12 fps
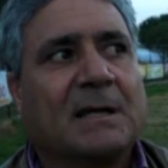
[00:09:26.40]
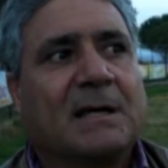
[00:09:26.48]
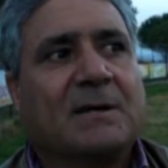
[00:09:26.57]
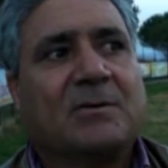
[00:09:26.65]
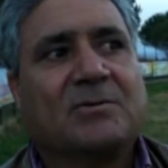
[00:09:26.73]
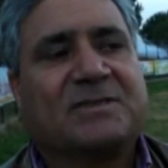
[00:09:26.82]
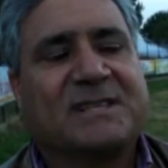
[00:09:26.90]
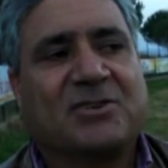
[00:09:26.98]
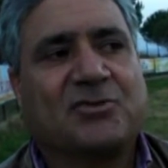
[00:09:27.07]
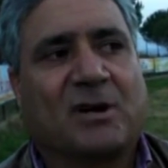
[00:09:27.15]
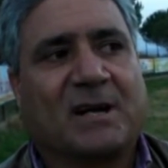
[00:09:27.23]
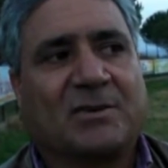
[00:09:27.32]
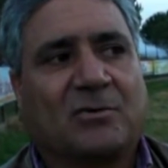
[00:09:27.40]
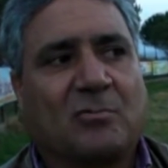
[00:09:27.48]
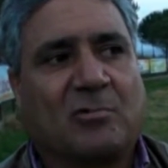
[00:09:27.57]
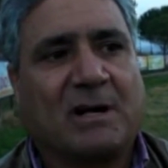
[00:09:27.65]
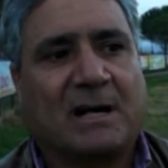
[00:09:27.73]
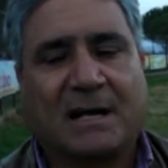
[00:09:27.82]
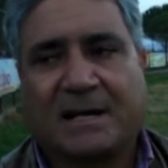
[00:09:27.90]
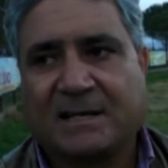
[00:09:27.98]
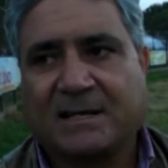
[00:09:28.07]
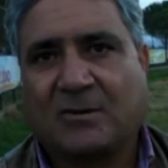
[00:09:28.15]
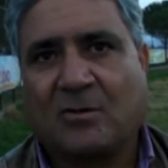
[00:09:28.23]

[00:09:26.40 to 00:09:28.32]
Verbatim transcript: non si è giocato con quella grinta,